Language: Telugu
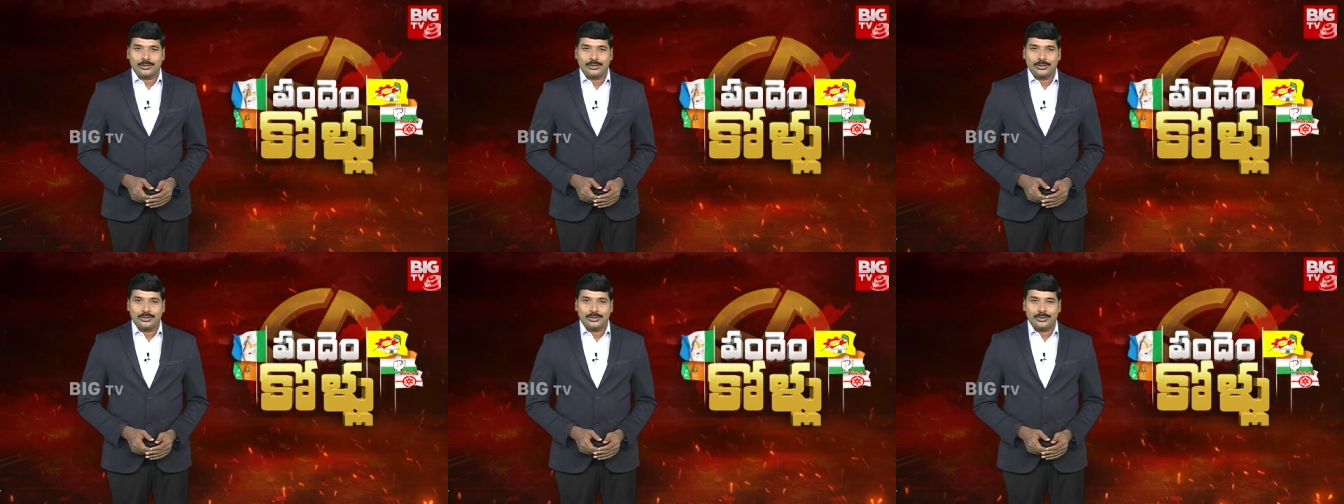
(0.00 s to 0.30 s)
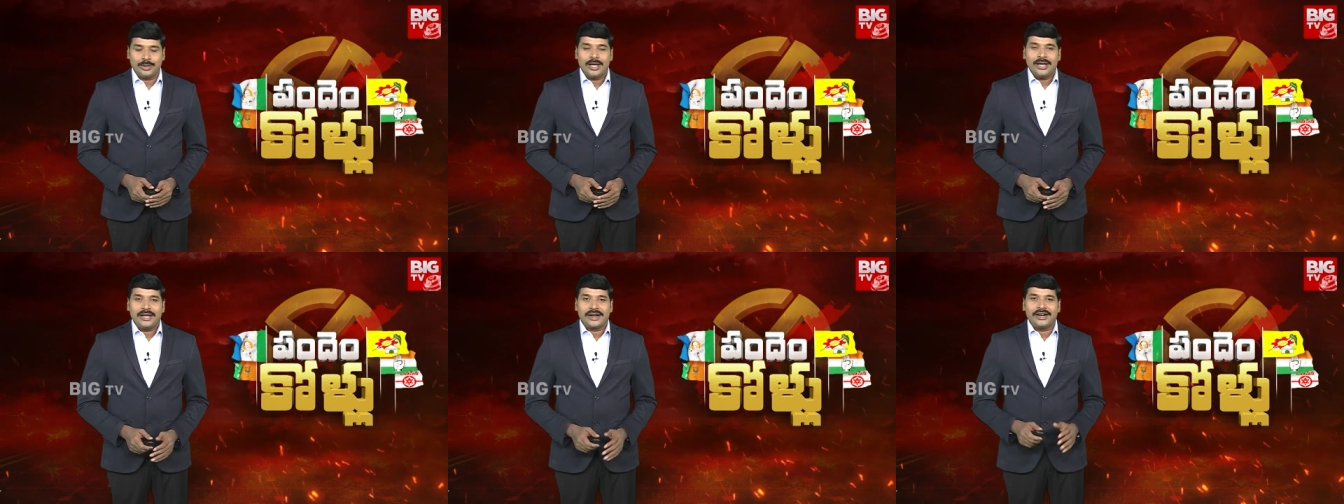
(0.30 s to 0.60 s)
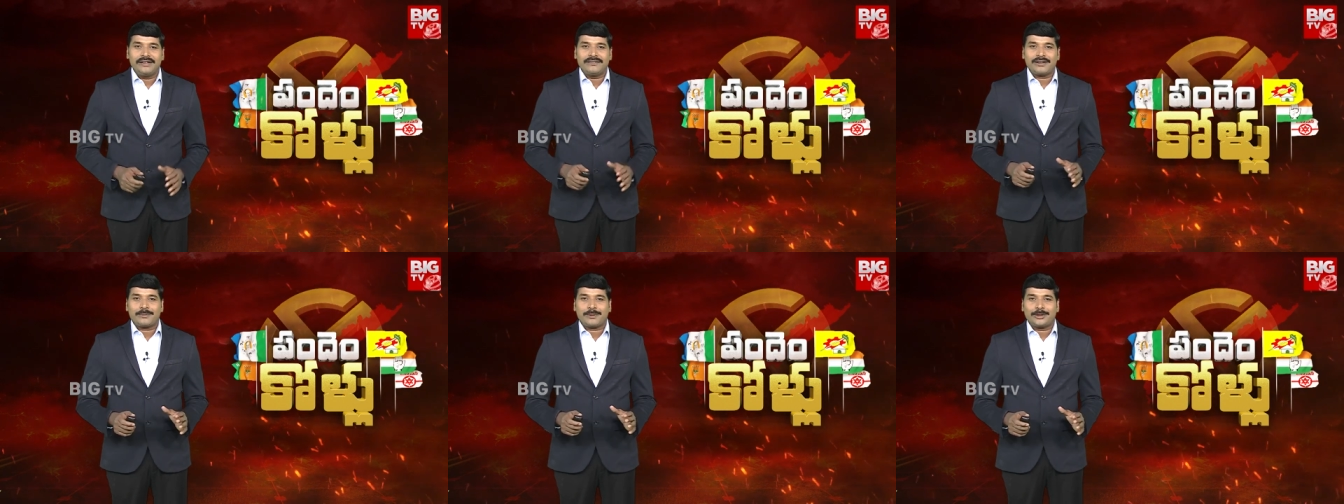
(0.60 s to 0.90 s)
ముందు
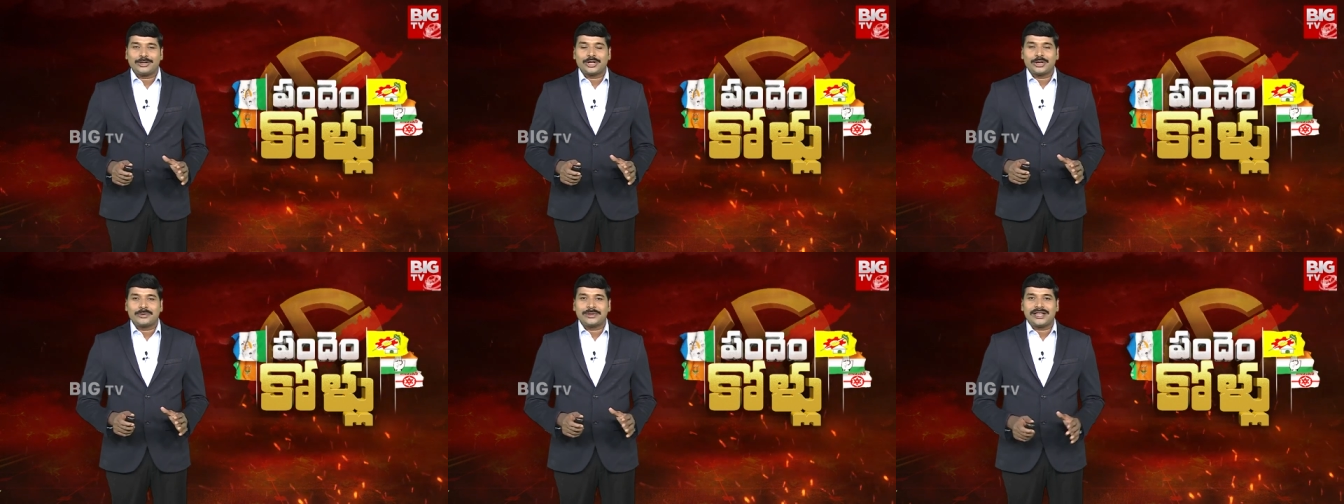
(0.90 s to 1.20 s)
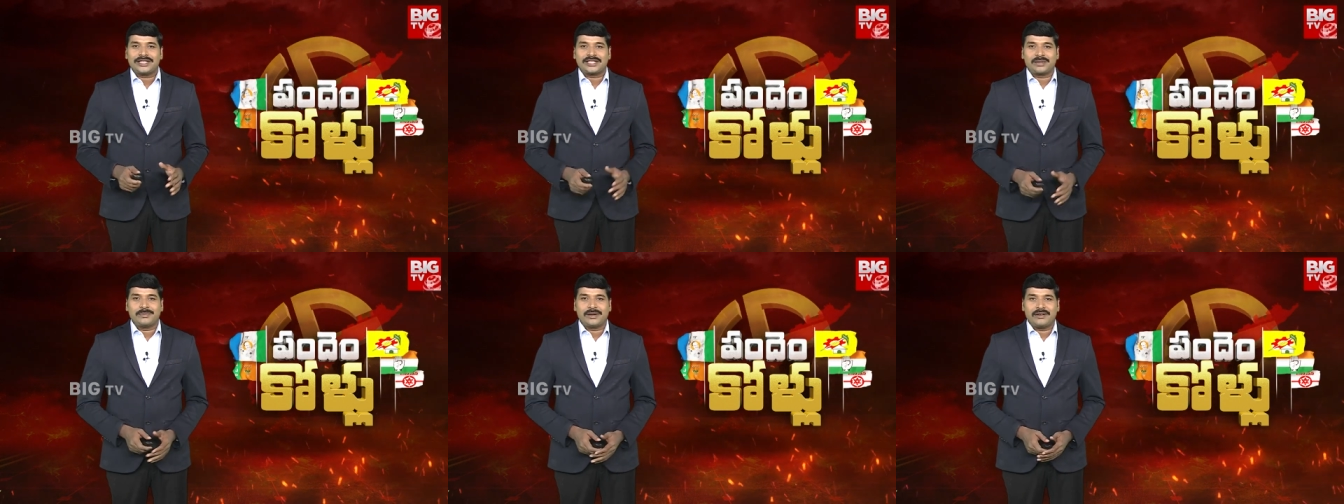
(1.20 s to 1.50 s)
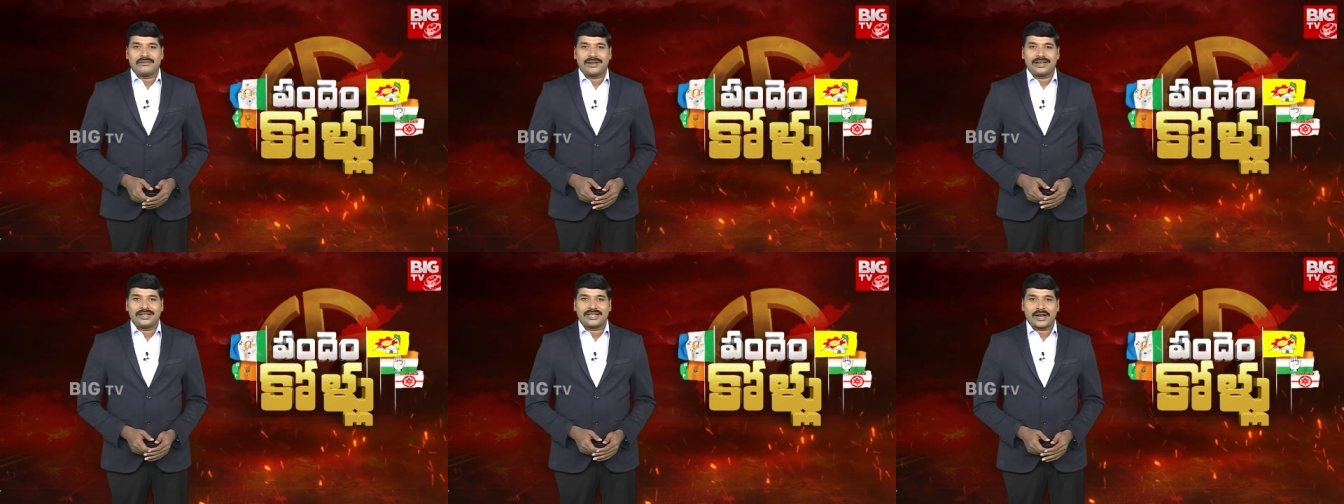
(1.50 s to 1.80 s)
రెండు వేల పంతొమ్మిది
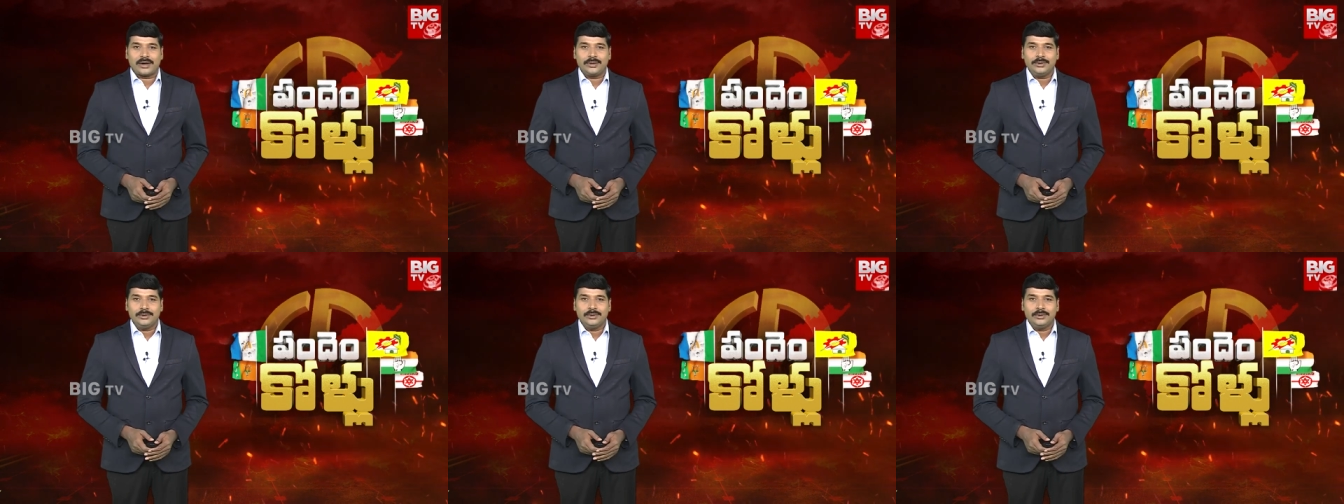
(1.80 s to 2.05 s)
అసెంబ్లీ ఫలితాలను